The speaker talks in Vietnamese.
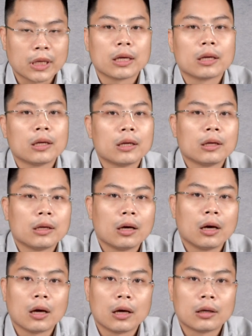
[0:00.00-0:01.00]
tỷ
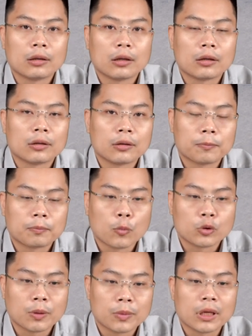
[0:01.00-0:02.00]
à,
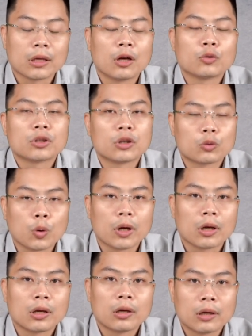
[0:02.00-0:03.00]
400 tỷ lợi nhuận trước thuế
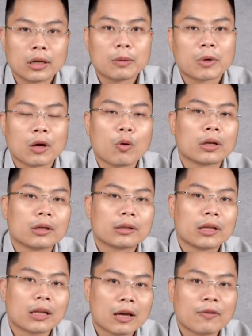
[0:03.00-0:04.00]
khi mà cái khoản
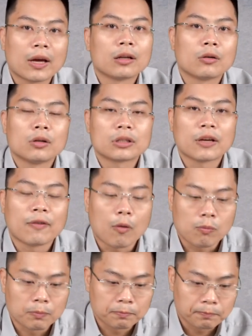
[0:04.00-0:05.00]
tiền lãi vay nó được giải phóng.
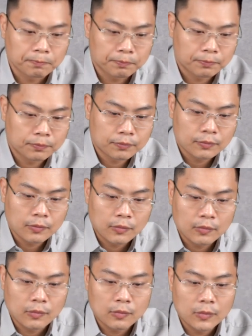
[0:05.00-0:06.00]

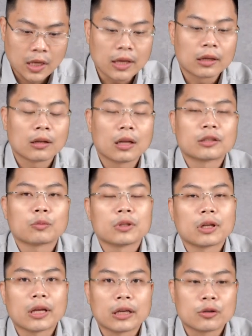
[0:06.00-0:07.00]
Tất nhiên là trong thời
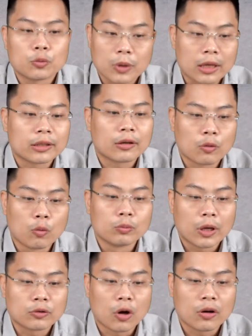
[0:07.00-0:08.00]
gian đấy thì chúng ta sẽ cùng
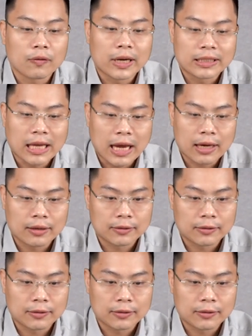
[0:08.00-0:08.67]
theo dõi và đánh giá